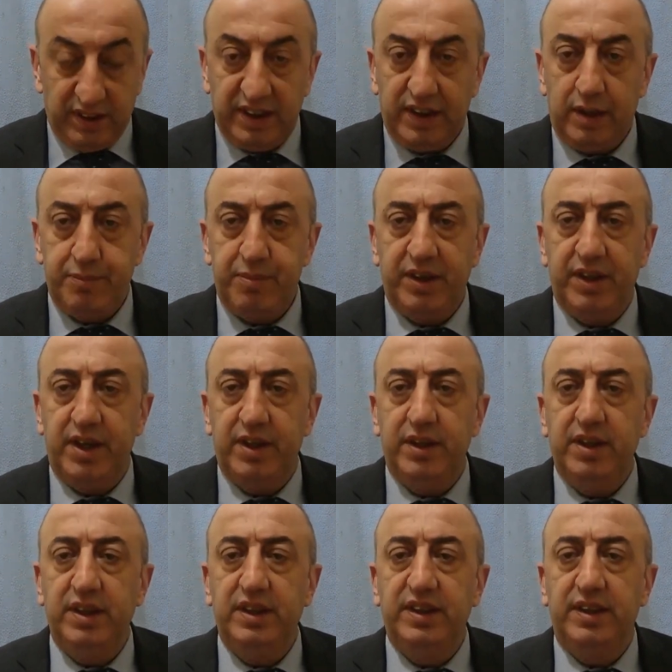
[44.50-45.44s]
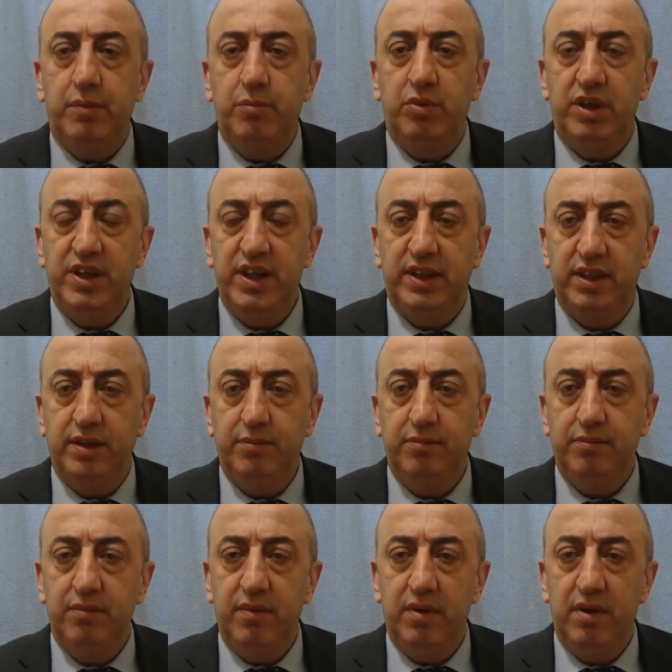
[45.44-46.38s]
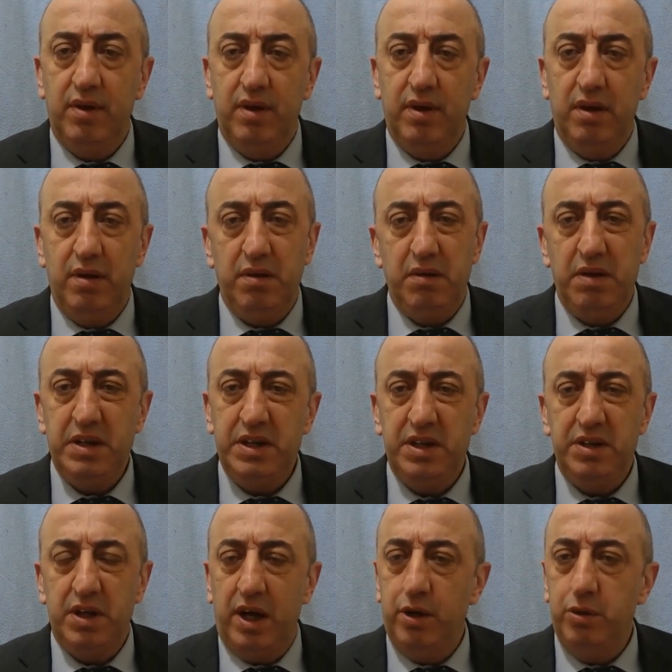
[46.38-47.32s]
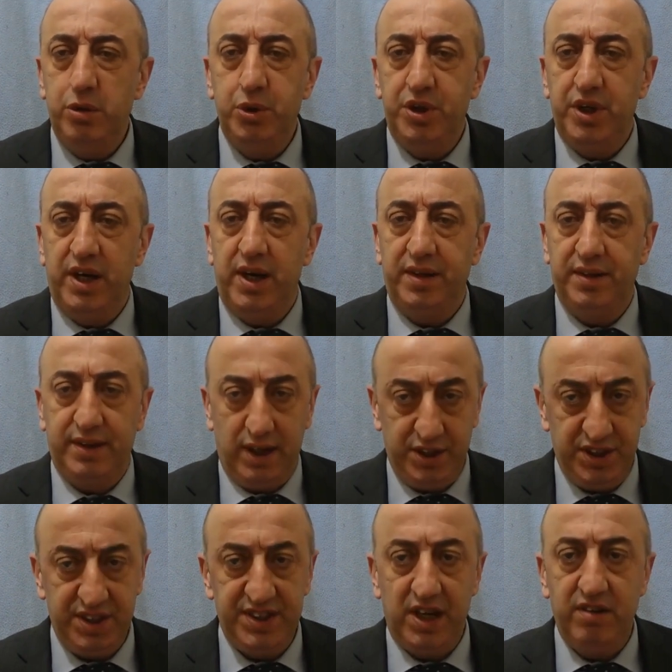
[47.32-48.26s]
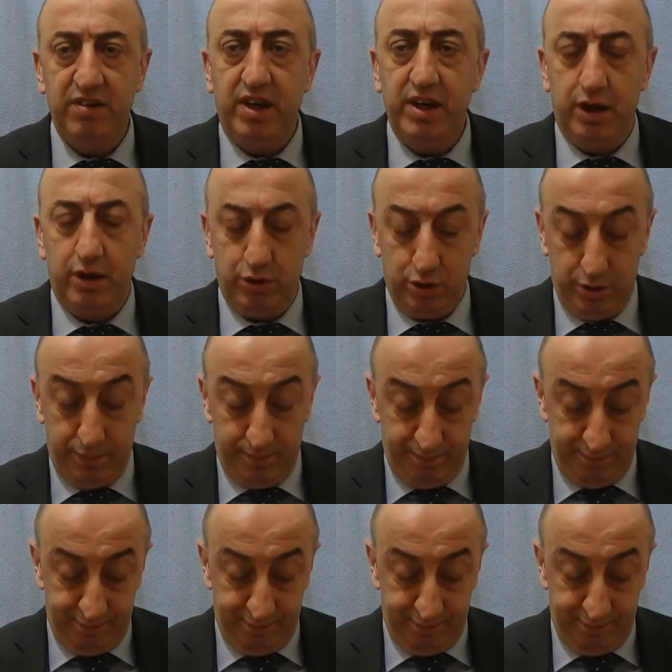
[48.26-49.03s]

Sedat Peker'e de İstanbul'a yakın iki tane, üç tane hatta cezaevi ayarlıyor.